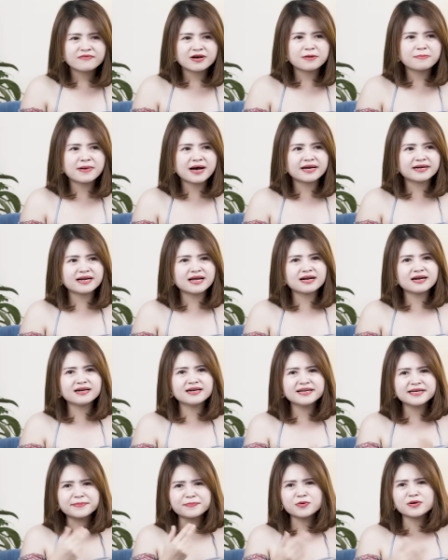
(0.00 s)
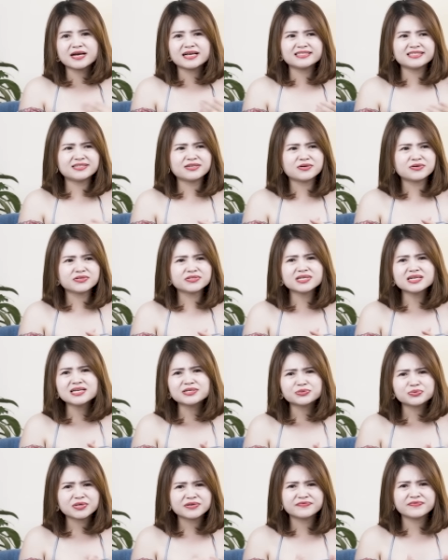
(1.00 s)
và bạn đang liếm một cái gì đó nó rất
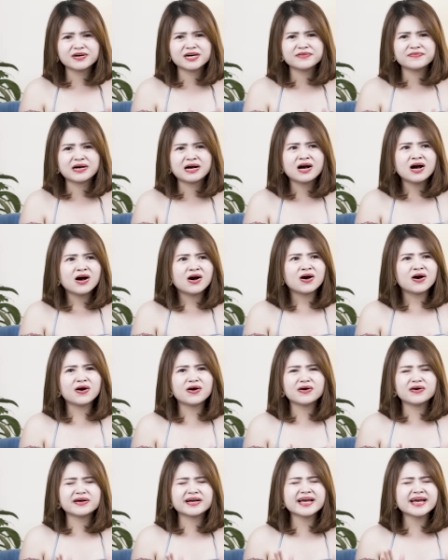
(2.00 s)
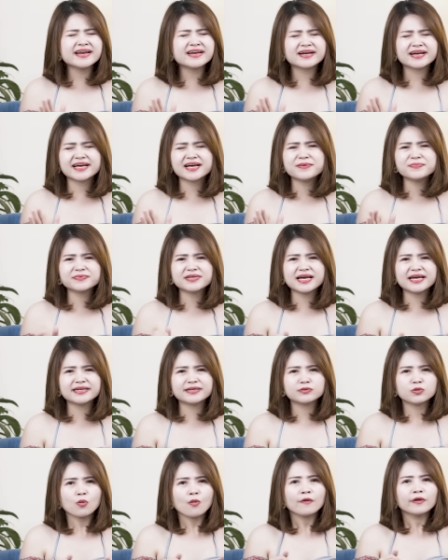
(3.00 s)
là tuyệt vời và họ nghe được cái âm thanh